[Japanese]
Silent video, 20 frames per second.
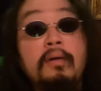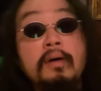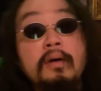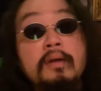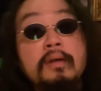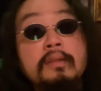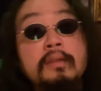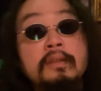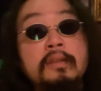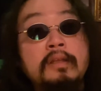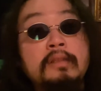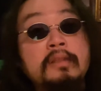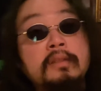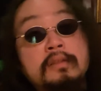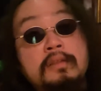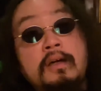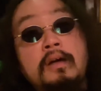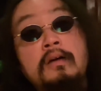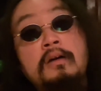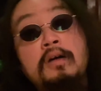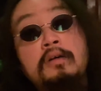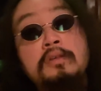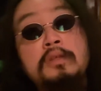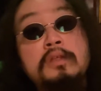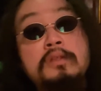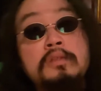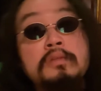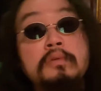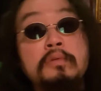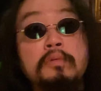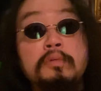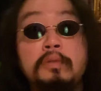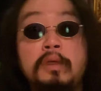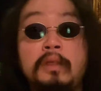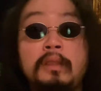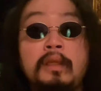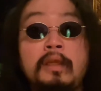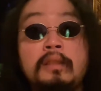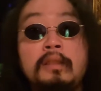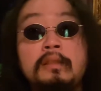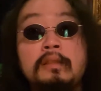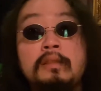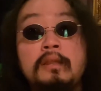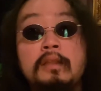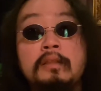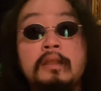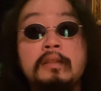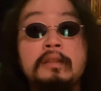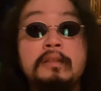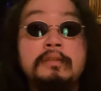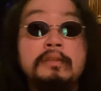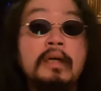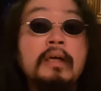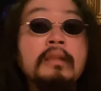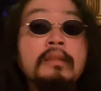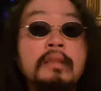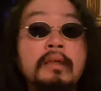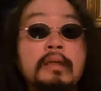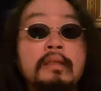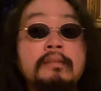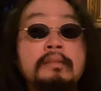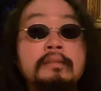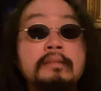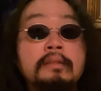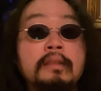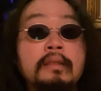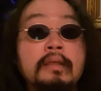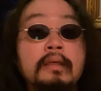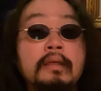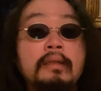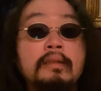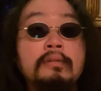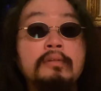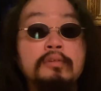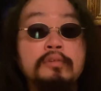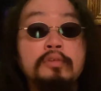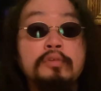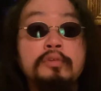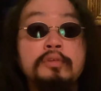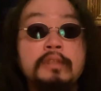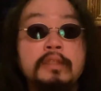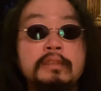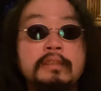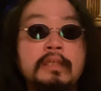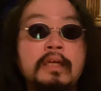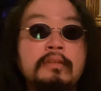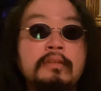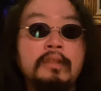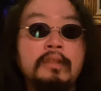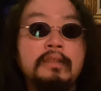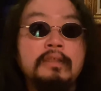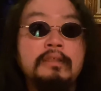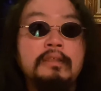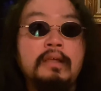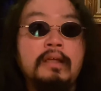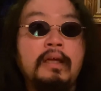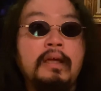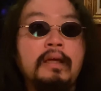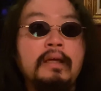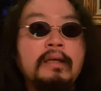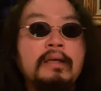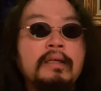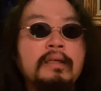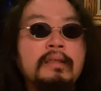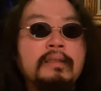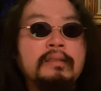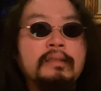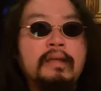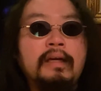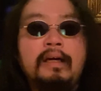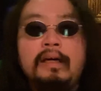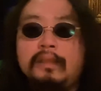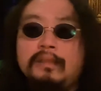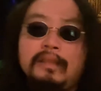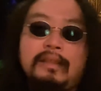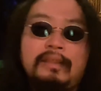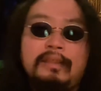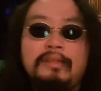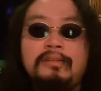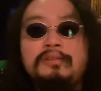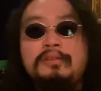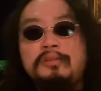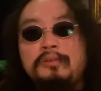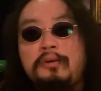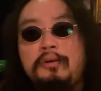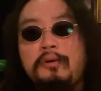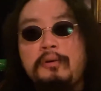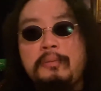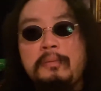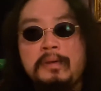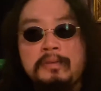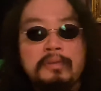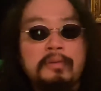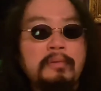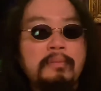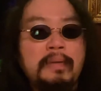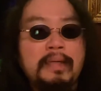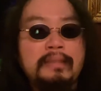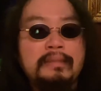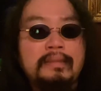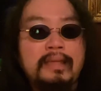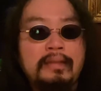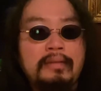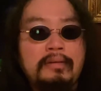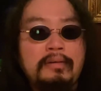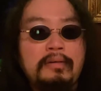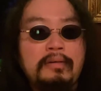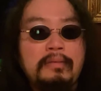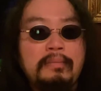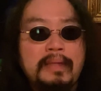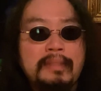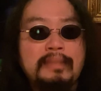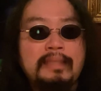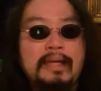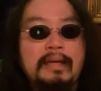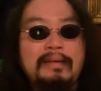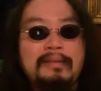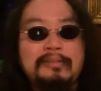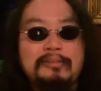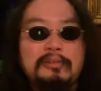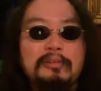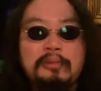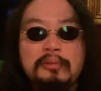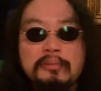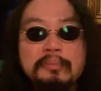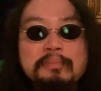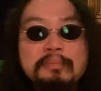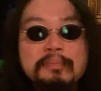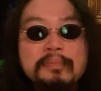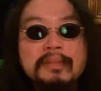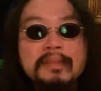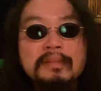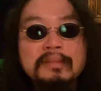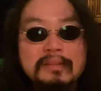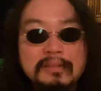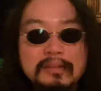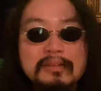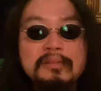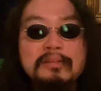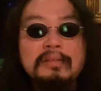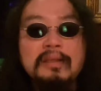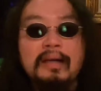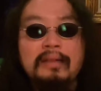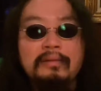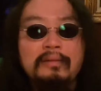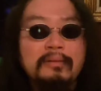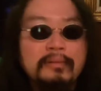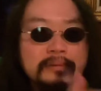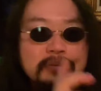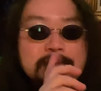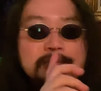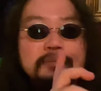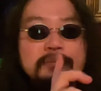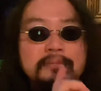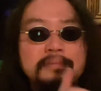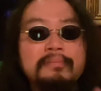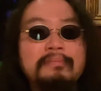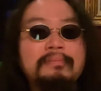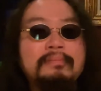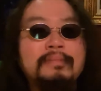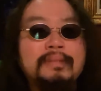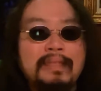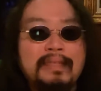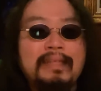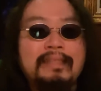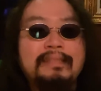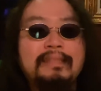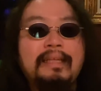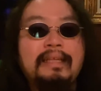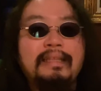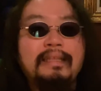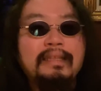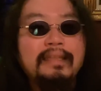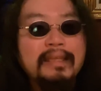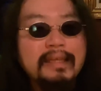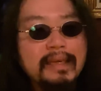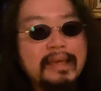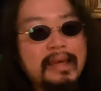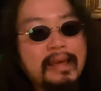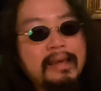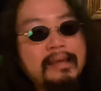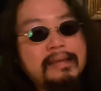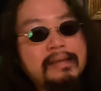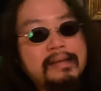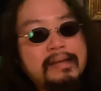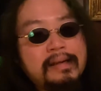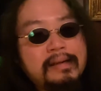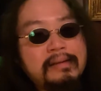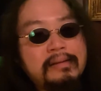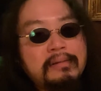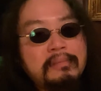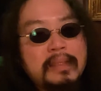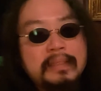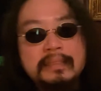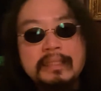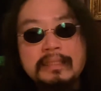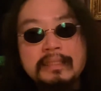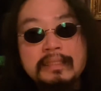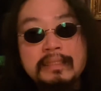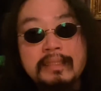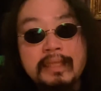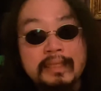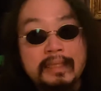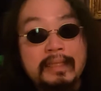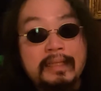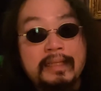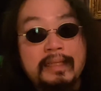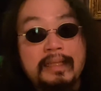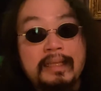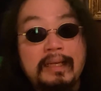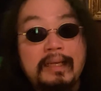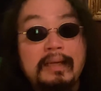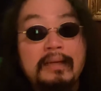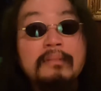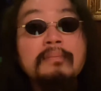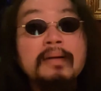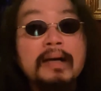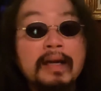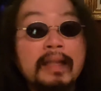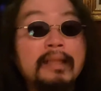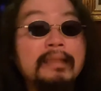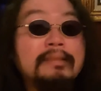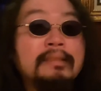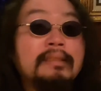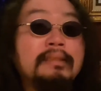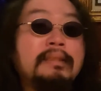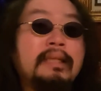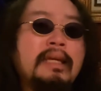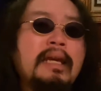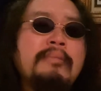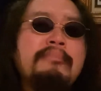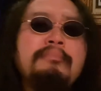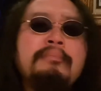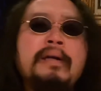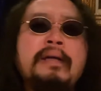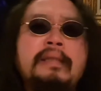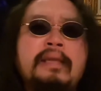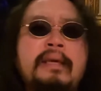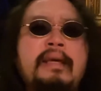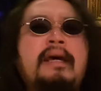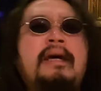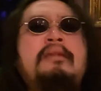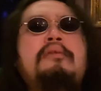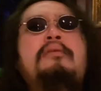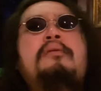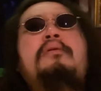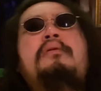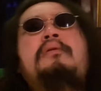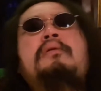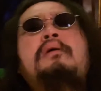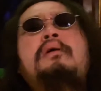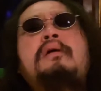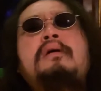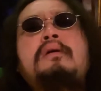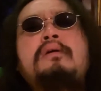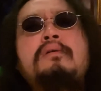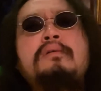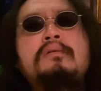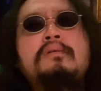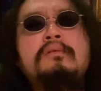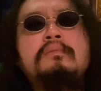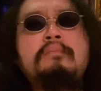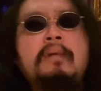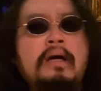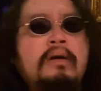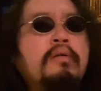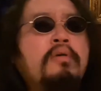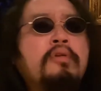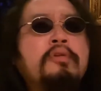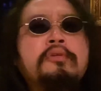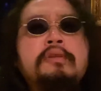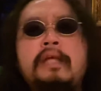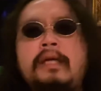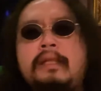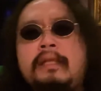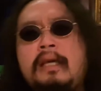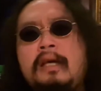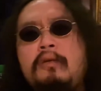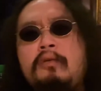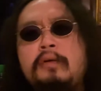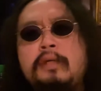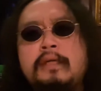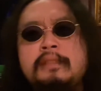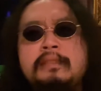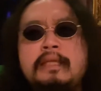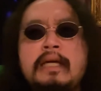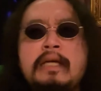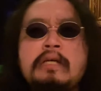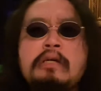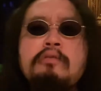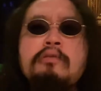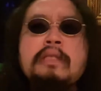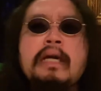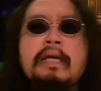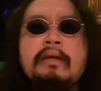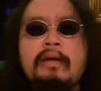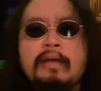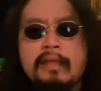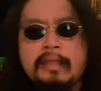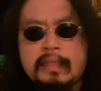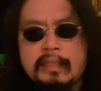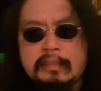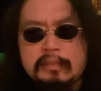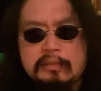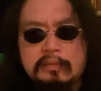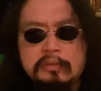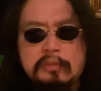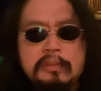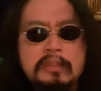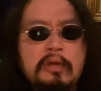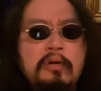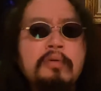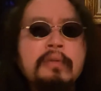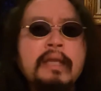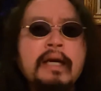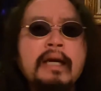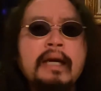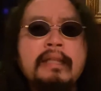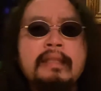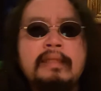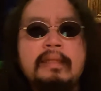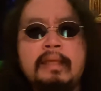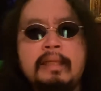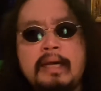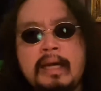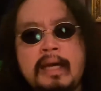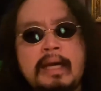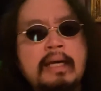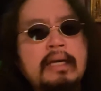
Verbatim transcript: で、何ですか、確定申告とか何なんですかって感じで、の書類ですかといたら、いやーって感じで口をマスターちょっとって感じになって、親しい仲だから、話していったら、やっぱねまあ、コロナでお客さん来ないわけなんですよ。そして来なかったら